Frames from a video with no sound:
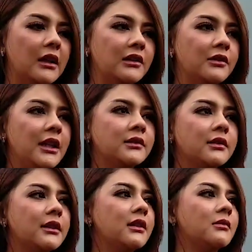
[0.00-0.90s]
itu dia
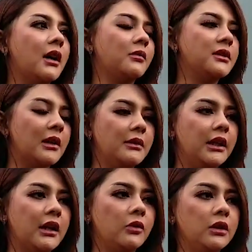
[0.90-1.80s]
senang banget bisa
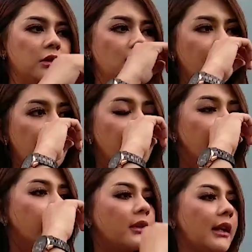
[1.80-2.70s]
beliin aku itu
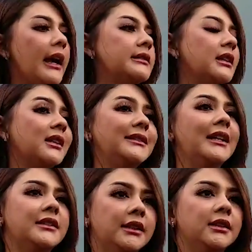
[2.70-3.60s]
dari hasil
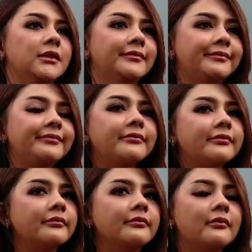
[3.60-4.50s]
kerjanya
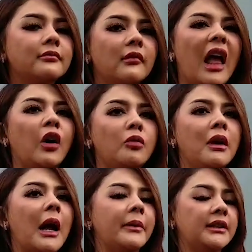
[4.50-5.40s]
aku
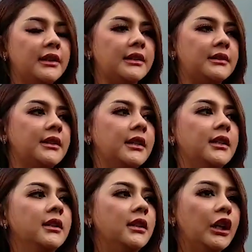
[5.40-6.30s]
mengapresiasi
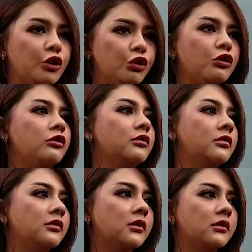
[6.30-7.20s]
itu
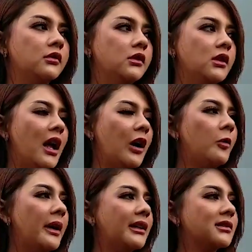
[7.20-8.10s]
aku
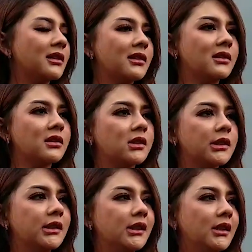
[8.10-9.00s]
paling seneng
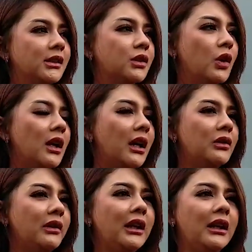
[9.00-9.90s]
seseorang
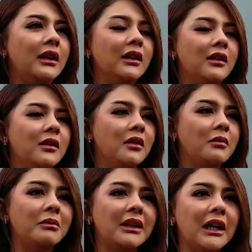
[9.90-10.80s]
itu nih
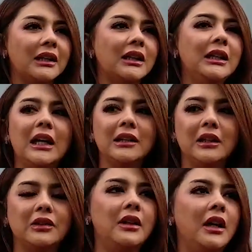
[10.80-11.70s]
memberi karena niat
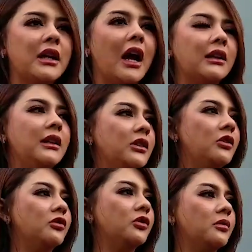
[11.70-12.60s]
gitu dia nyari itu
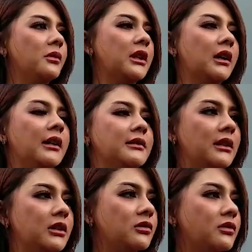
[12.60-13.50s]
untuk bisa kasih
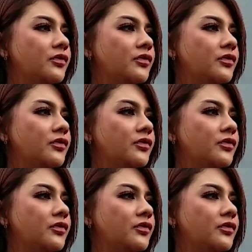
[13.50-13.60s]
itu